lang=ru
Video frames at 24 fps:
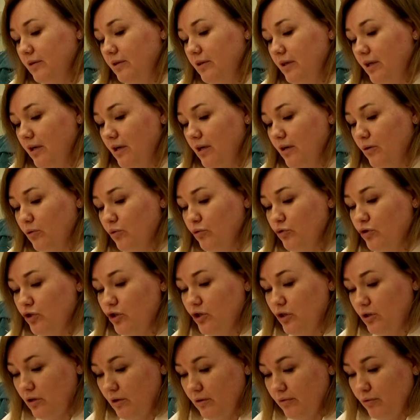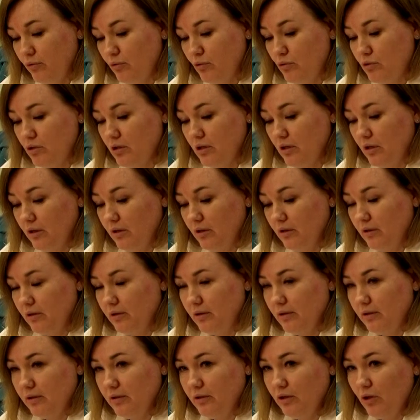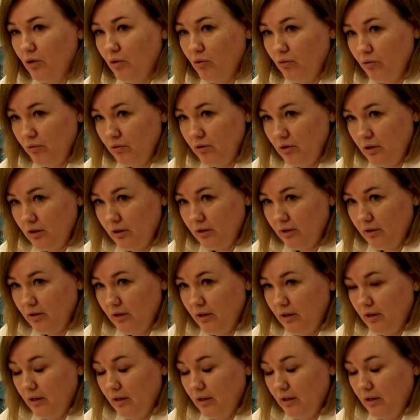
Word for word: Не учитываются э, доходы